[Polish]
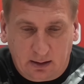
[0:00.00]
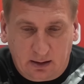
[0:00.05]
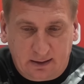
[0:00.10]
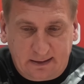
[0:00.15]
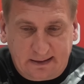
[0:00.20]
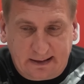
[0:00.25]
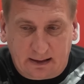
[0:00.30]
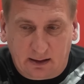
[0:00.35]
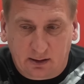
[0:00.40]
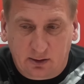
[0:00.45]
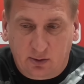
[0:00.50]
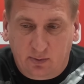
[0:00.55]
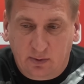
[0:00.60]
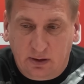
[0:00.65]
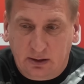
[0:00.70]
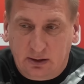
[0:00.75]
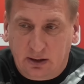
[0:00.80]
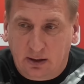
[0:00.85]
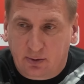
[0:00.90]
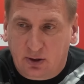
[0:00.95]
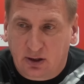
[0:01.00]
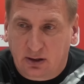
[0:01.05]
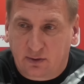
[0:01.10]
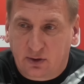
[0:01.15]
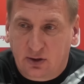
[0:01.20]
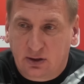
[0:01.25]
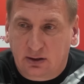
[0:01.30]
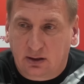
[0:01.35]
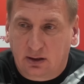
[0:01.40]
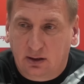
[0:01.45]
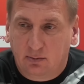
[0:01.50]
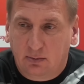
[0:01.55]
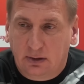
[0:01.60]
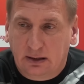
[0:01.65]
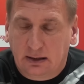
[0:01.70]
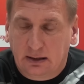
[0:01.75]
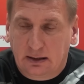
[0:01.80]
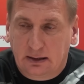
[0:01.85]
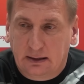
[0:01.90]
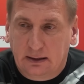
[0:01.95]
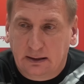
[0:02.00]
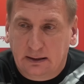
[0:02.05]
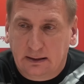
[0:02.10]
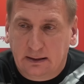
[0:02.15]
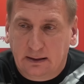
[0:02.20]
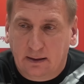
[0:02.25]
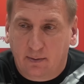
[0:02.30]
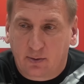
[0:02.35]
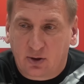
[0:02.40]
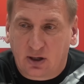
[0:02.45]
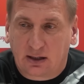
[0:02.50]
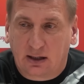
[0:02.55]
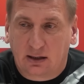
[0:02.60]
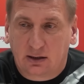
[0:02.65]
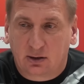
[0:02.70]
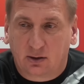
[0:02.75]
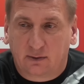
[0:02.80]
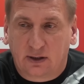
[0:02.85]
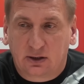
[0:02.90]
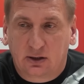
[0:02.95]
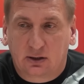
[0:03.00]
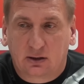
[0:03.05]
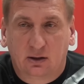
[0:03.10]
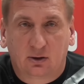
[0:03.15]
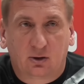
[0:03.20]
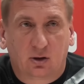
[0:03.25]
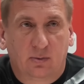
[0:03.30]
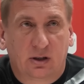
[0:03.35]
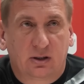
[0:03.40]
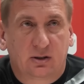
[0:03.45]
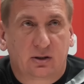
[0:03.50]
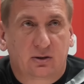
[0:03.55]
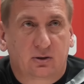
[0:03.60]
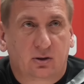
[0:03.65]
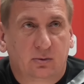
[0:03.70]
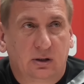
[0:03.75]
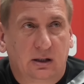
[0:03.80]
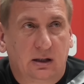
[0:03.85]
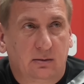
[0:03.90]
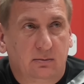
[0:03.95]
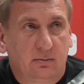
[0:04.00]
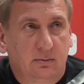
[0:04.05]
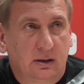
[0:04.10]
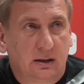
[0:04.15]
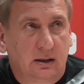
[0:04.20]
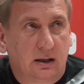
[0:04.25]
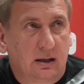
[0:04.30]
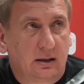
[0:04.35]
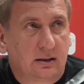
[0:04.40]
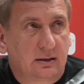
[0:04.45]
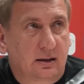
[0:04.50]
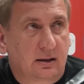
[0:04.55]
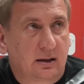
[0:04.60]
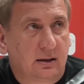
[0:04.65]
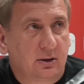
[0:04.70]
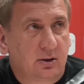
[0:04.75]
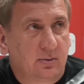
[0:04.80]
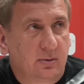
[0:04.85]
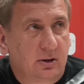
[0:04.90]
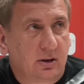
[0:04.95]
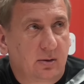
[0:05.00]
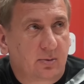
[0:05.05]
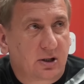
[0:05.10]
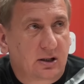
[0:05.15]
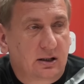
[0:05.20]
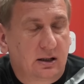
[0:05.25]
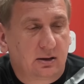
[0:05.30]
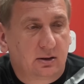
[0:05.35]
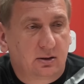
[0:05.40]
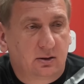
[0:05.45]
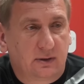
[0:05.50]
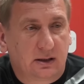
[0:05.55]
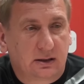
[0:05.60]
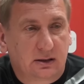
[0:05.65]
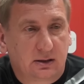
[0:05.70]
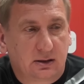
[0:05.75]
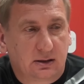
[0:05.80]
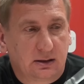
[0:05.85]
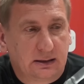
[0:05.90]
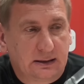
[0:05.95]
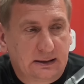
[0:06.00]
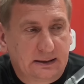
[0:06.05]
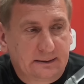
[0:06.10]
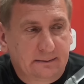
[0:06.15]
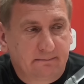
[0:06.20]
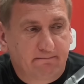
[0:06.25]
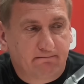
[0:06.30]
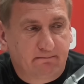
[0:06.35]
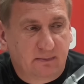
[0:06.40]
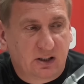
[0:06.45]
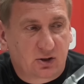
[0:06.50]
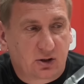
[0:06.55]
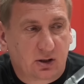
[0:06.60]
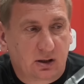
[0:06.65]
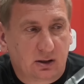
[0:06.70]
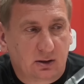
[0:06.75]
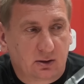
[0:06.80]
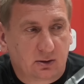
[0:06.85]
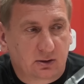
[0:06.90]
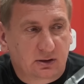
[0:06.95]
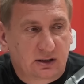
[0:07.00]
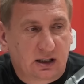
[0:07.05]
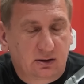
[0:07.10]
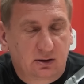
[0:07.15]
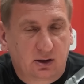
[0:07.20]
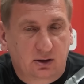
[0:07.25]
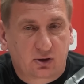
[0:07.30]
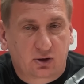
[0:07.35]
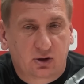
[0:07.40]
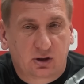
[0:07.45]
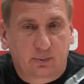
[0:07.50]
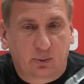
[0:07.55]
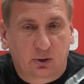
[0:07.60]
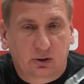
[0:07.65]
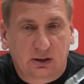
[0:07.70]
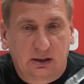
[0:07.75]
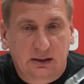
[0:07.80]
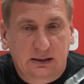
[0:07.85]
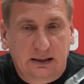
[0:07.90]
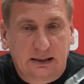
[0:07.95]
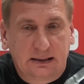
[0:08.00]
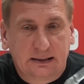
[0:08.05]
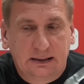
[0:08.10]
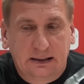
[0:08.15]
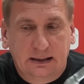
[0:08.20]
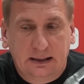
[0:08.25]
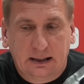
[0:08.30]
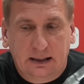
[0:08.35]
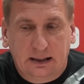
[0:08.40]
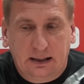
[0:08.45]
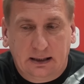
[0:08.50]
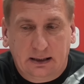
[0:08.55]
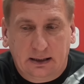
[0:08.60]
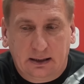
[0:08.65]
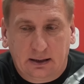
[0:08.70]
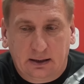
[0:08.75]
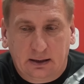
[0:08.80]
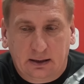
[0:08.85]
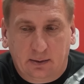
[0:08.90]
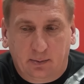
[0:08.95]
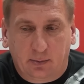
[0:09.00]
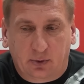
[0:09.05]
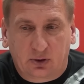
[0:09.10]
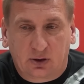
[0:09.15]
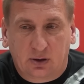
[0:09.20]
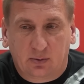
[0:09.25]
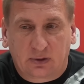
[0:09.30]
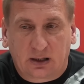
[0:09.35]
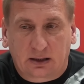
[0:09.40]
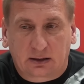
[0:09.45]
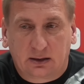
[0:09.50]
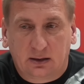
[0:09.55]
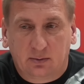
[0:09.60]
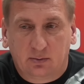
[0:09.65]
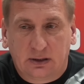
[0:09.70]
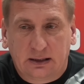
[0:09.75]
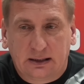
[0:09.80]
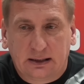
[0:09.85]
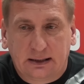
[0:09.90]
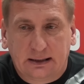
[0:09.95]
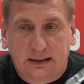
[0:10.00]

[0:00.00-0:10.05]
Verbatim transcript: Staraliśmy się przede wszystkim przeanalizować nie tylko mecz ze Stomilem, ale staraliśmy się przeanalizować nasze ostatnie trzy spotkania po tym takim